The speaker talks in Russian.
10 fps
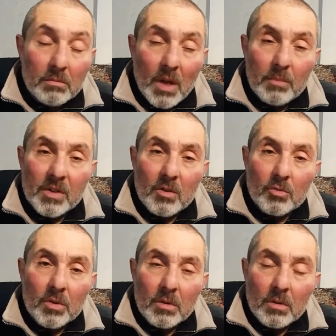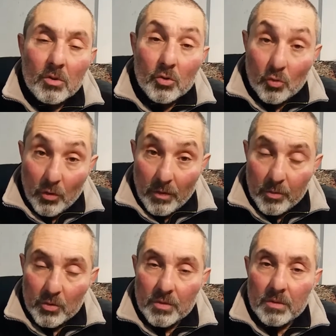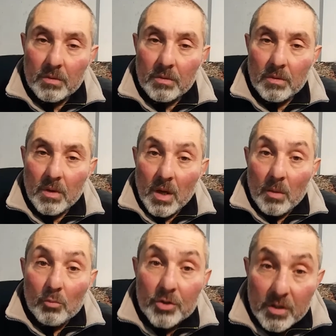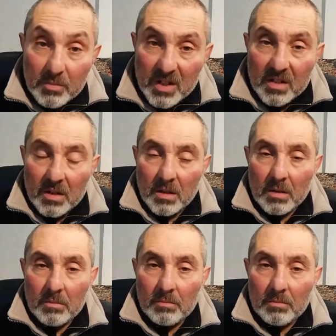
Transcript: Абсолютно. Другой вопрос. Будьте бдительны.